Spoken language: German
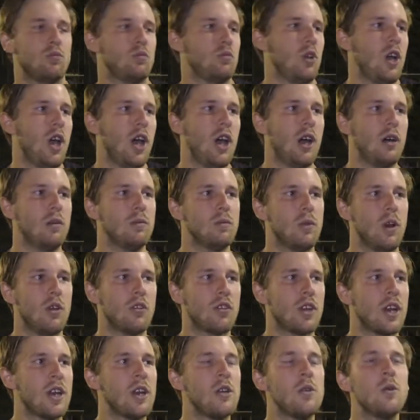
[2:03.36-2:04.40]
ja,
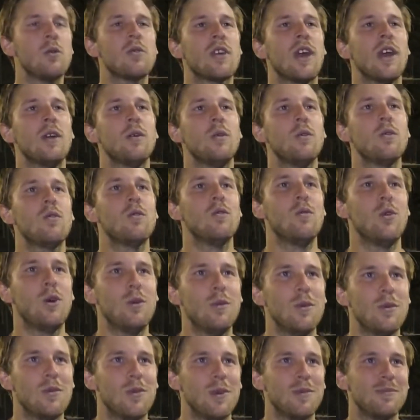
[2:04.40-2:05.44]
ich kann den Jungs keinen großen
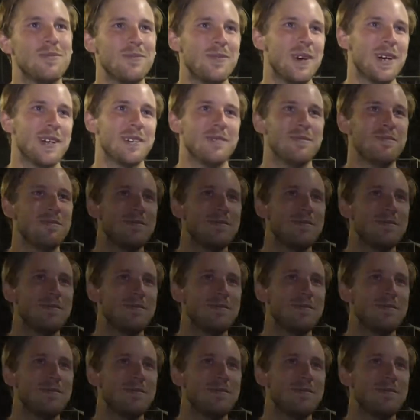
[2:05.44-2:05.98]
Vorwurf machen.